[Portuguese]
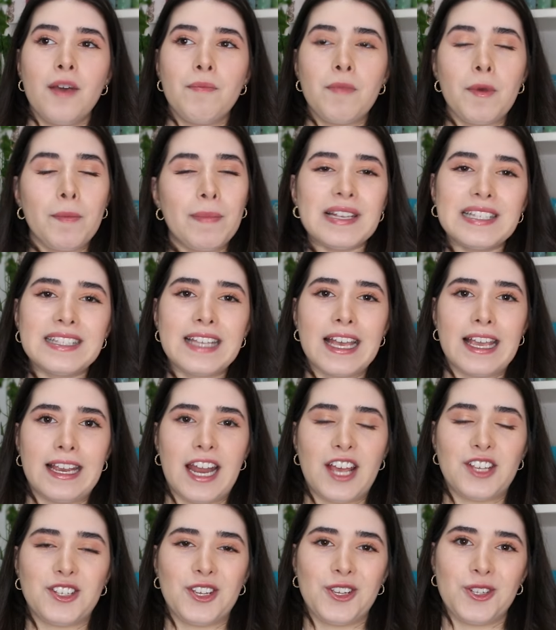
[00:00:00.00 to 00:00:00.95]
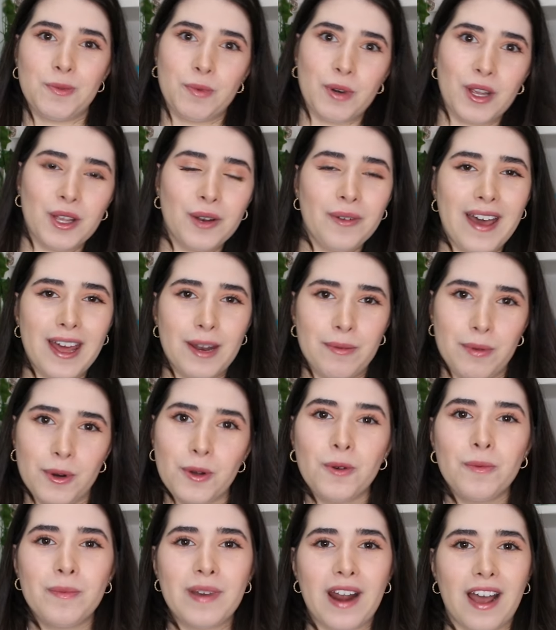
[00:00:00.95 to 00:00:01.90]
me passei, né, gente? Porque não era
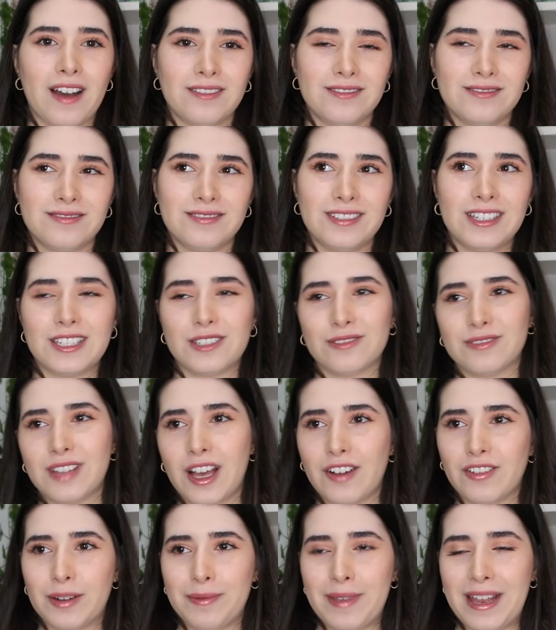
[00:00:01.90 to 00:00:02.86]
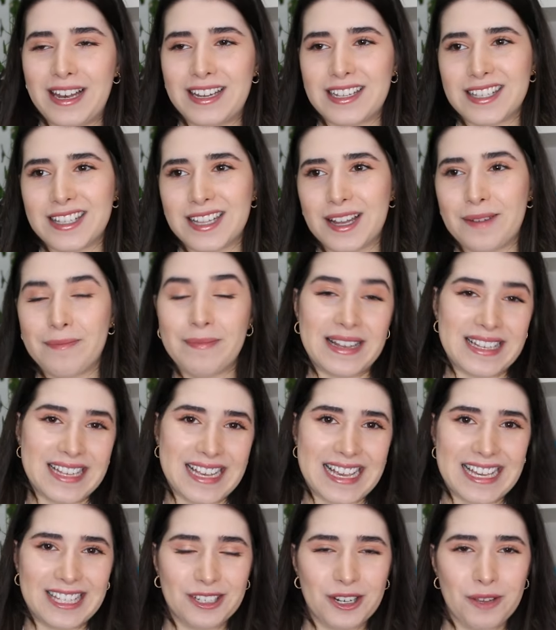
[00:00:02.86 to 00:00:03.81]
para comprar eles não estavam na minha lista. Mas
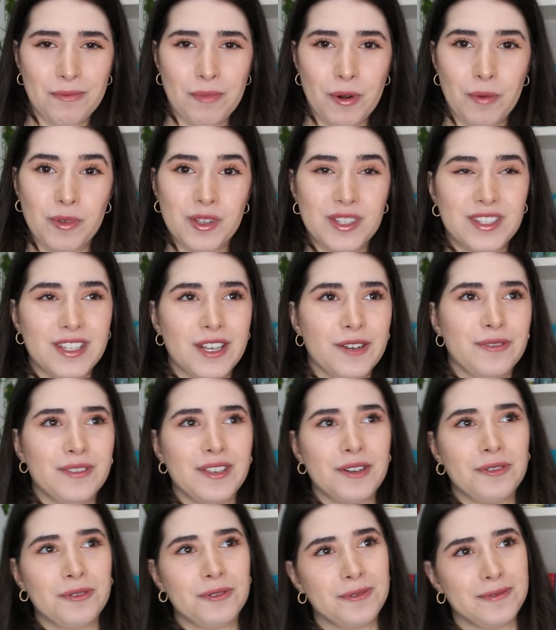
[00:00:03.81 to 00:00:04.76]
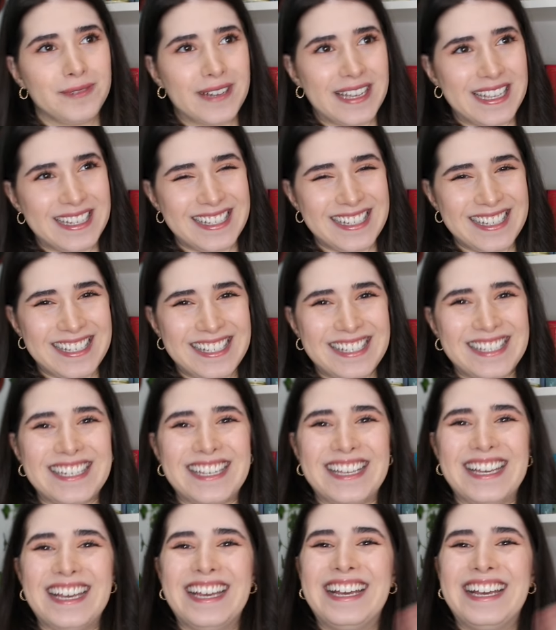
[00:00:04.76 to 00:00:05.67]
aí entrou em promoção e eu não resisti.